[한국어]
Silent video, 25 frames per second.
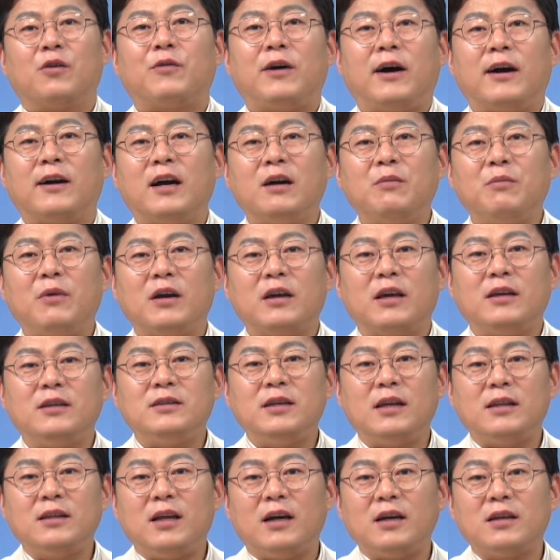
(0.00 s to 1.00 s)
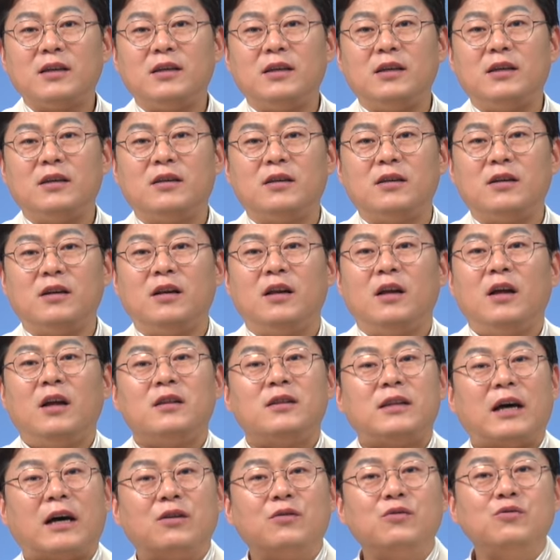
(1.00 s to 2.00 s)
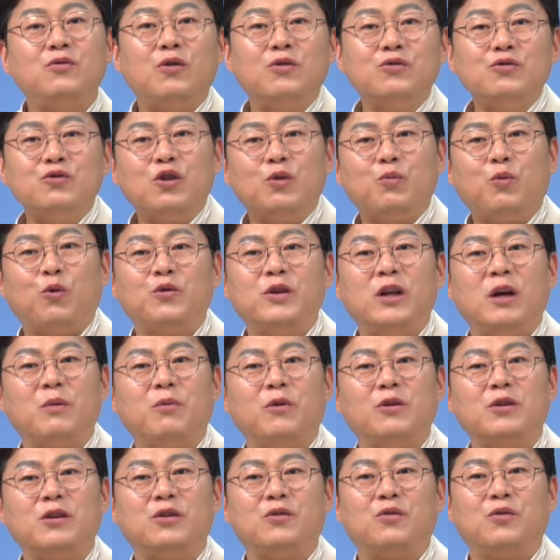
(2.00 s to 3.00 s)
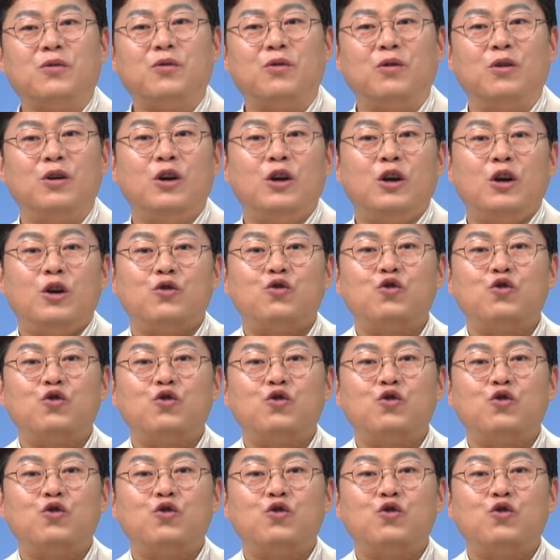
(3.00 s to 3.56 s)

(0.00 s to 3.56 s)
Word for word: 과감하게 이 세탁기를 다른 곳으로 보내버리고